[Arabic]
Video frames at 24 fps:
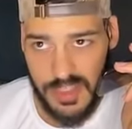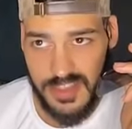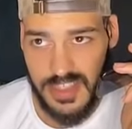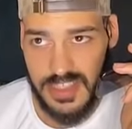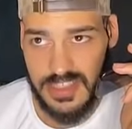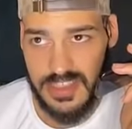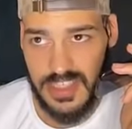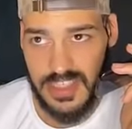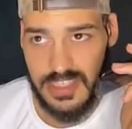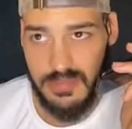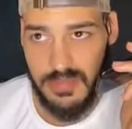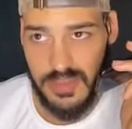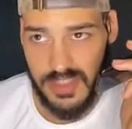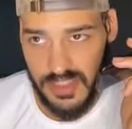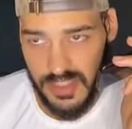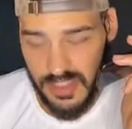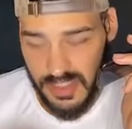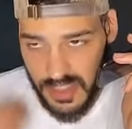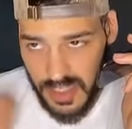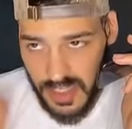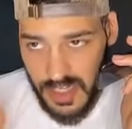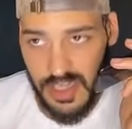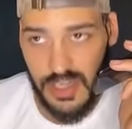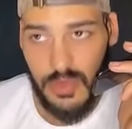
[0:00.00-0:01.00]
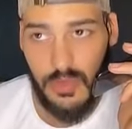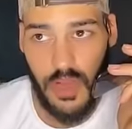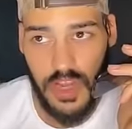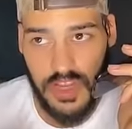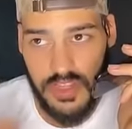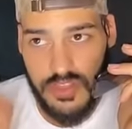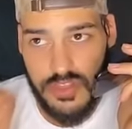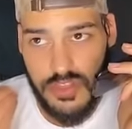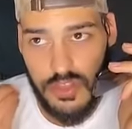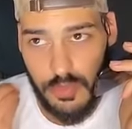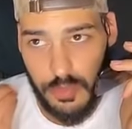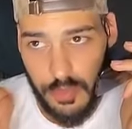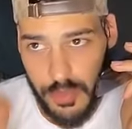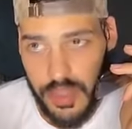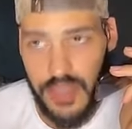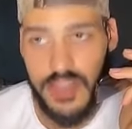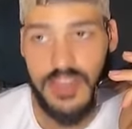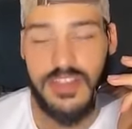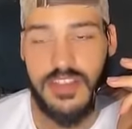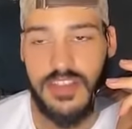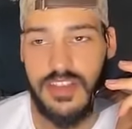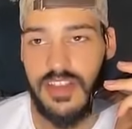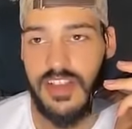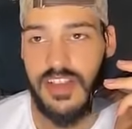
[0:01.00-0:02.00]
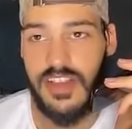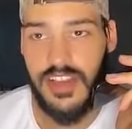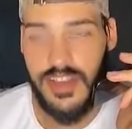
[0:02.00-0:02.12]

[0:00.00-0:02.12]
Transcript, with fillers: اتصلت باش دير لك واحد السيربريز